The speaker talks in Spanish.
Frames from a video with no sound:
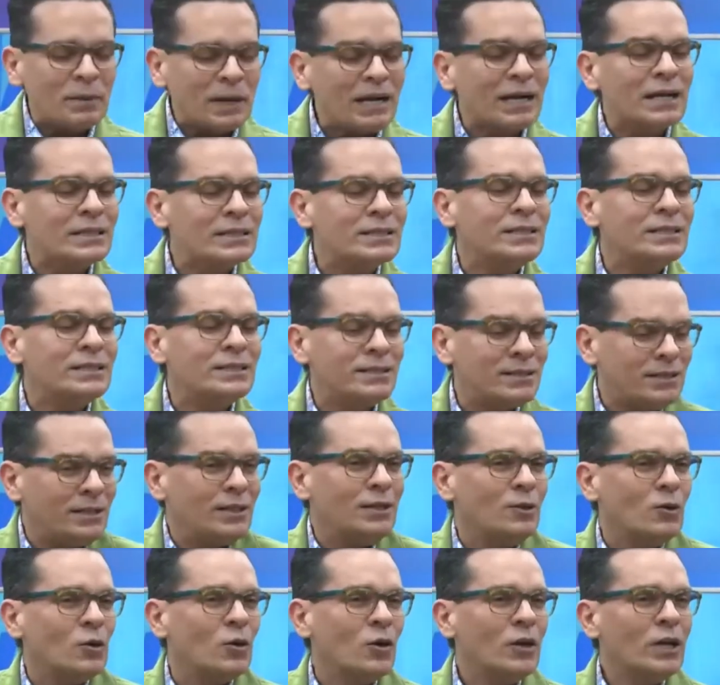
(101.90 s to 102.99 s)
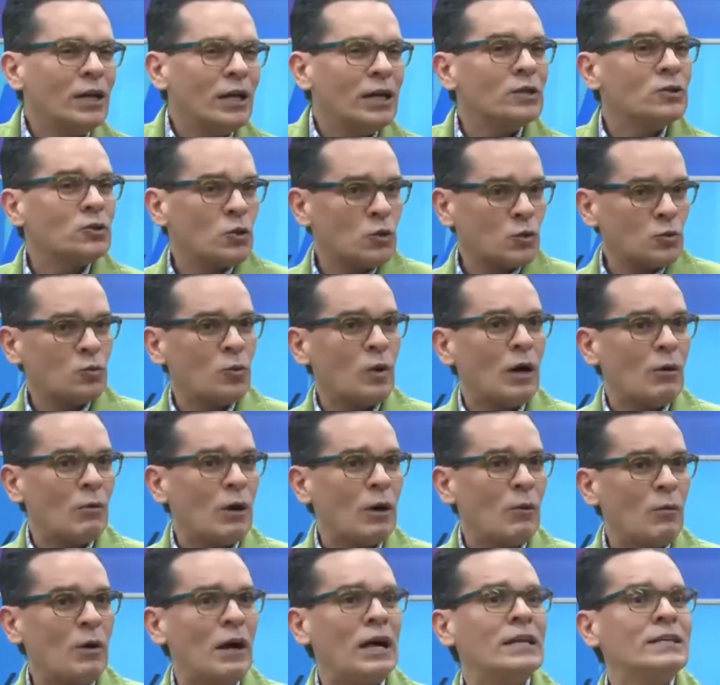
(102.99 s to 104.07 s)
han existido esos guau
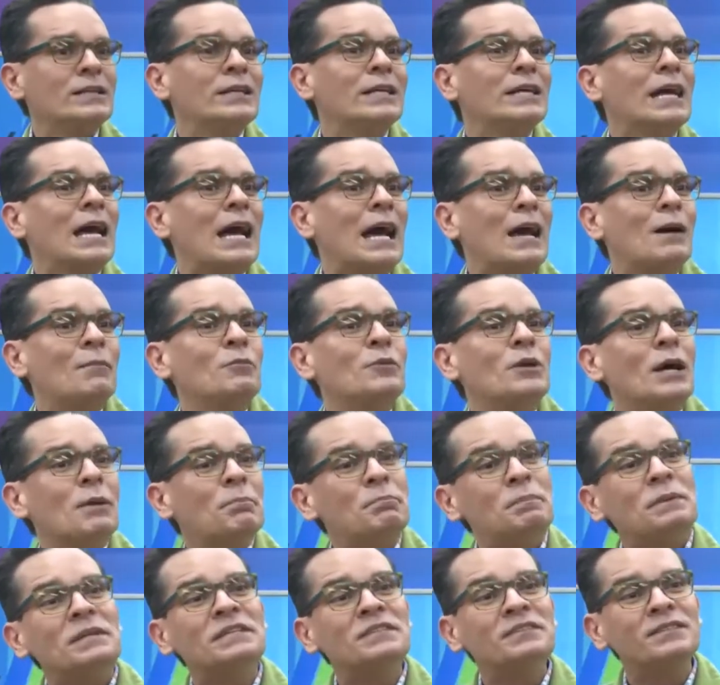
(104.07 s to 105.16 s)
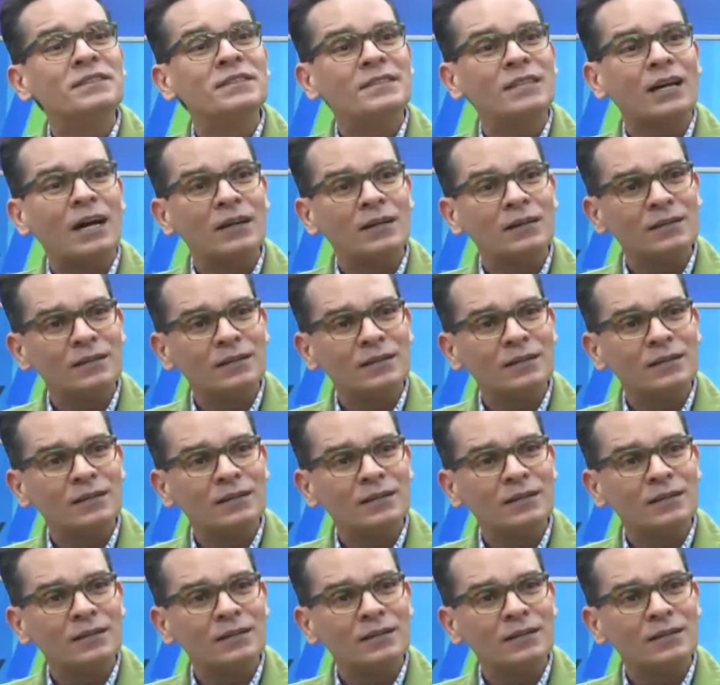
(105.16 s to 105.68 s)
guau guau de que una pinta.